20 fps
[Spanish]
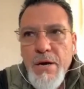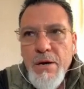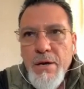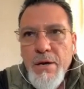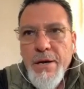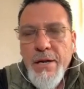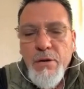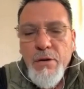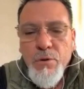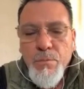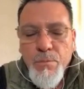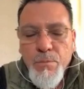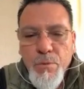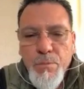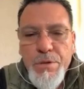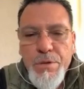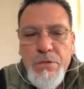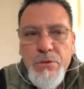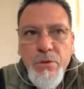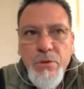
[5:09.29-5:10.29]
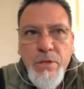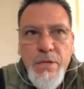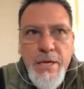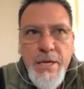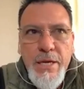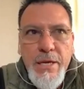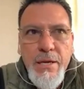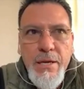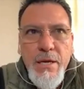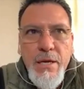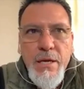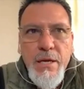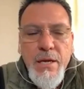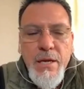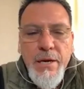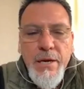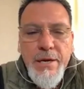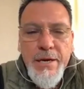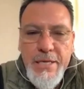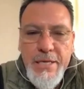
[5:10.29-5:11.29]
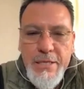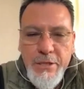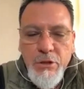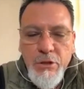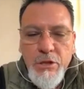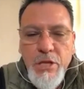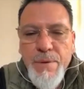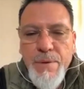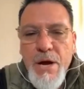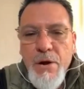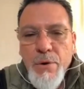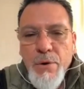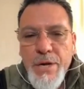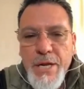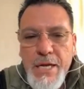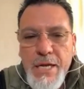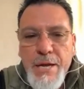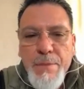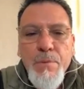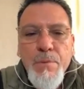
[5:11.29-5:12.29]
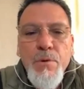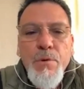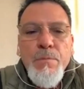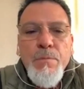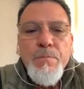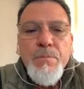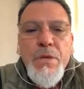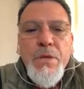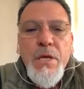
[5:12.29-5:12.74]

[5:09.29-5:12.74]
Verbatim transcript: el compromiso de realizar trabajo en equipo,